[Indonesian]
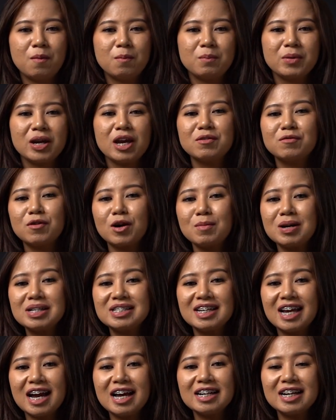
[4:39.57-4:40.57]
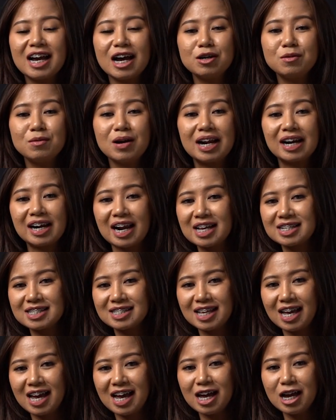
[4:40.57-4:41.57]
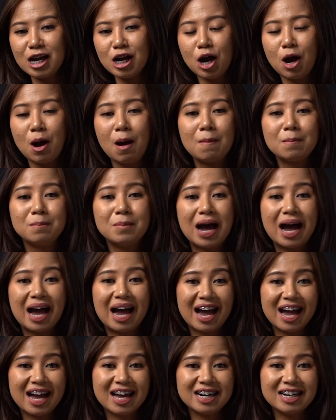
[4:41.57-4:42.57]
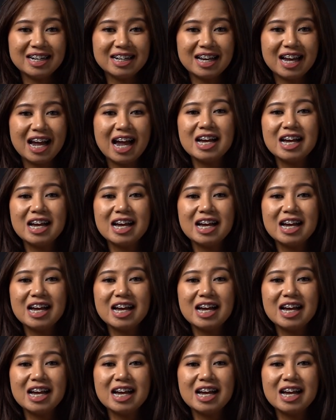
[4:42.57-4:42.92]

menginformasikan kandungan rasa, bahan,